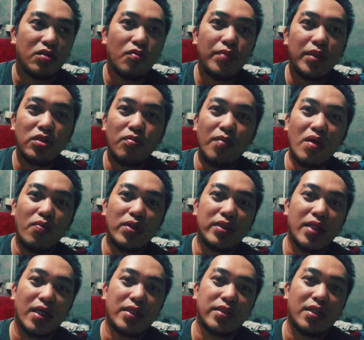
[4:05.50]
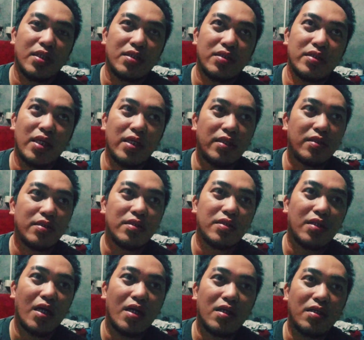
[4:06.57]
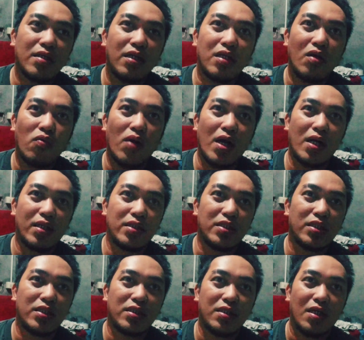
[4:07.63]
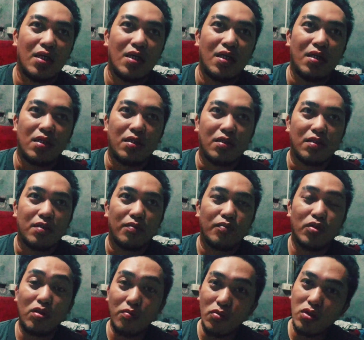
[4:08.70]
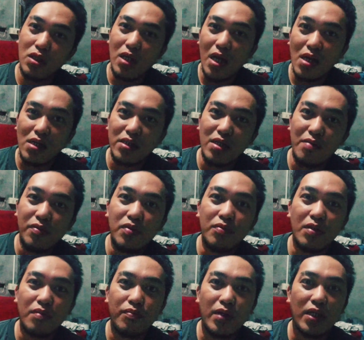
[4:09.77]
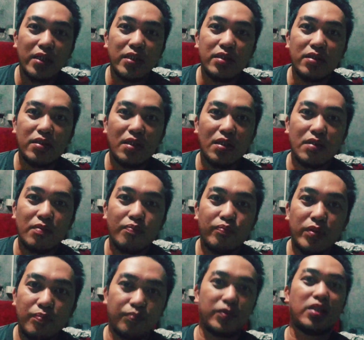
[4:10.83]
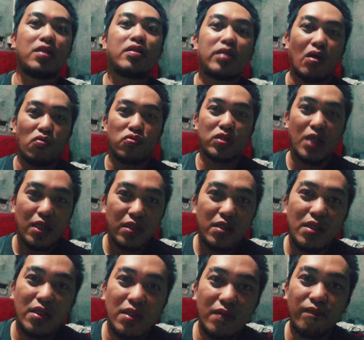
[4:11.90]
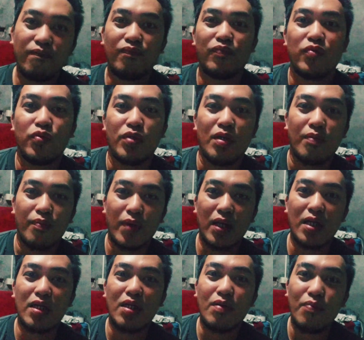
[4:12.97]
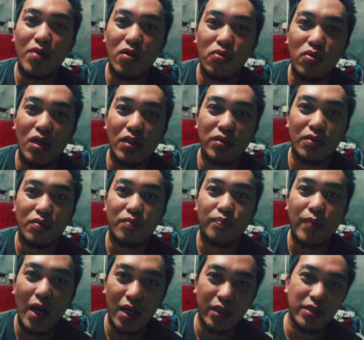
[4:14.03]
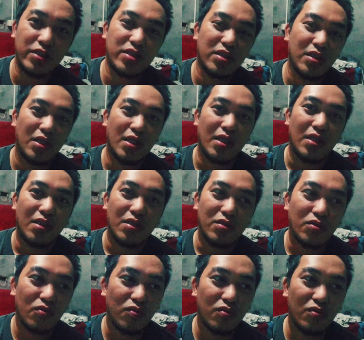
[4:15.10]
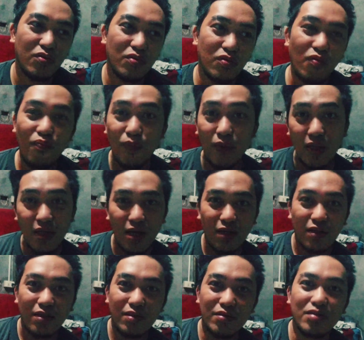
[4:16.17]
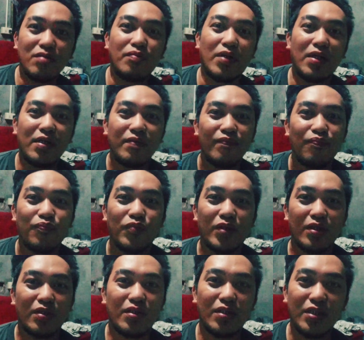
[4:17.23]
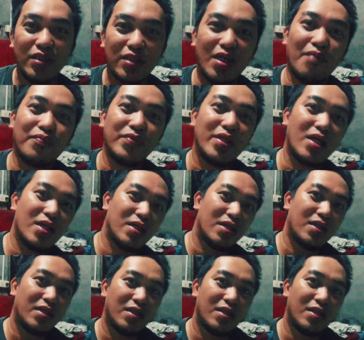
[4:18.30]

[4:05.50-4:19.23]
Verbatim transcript: So may tumawag sa kanya. Then ang ginawa is bro mo kailangan namin magbayad ng 15,000 para lang makuha yung package. So doon pa lang, 'di ba? Scam na.